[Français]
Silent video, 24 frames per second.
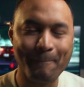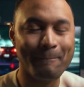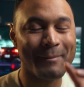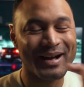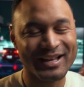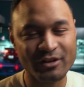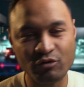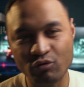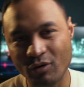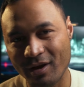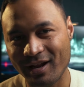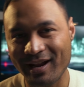
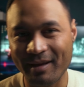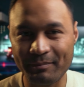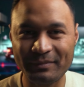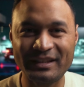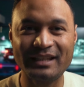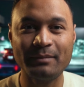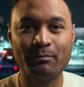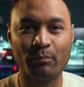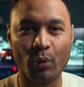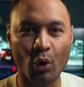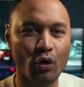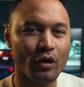manuel un
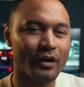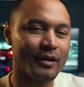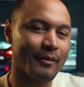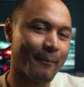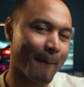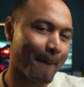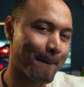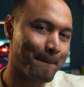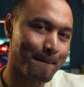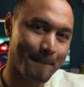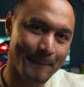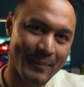petit peu,
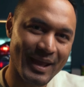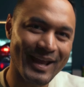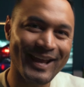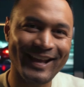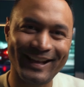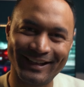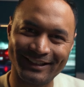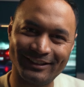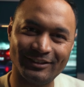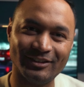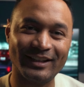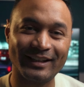
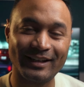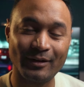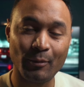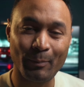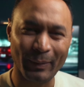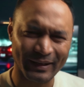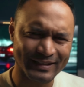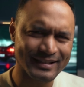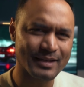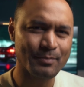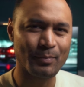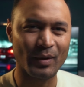mais euh, le
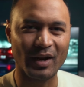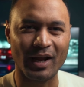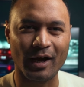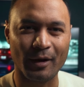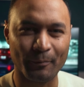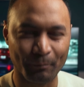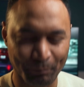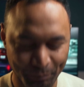principe est là.